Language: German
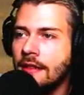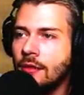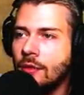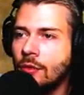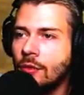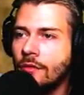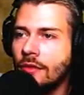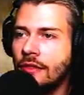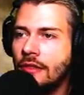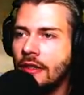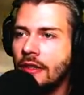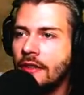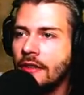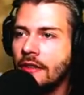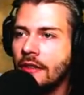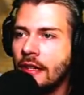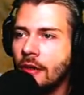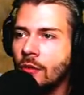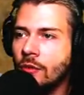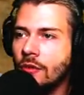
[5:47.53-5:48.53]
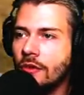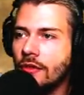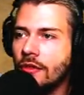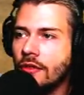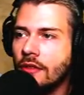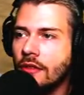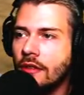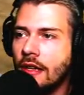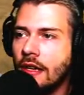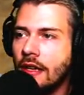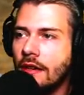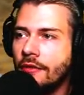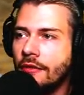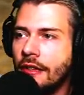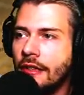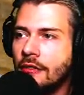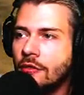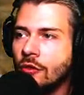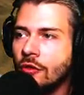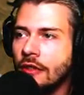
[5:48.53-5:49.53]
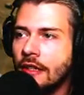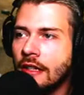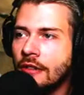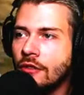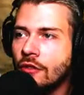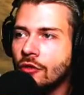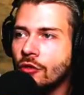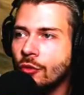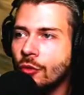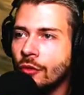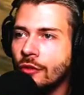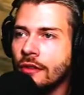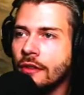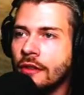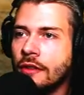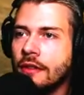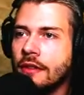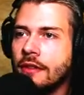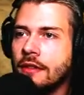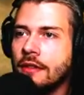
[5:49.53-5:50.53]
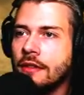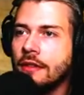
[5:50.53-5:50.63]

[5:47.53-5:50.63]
So, wie sieht's denn aus? Ja, fehlt noch ein ganzes Stückchen.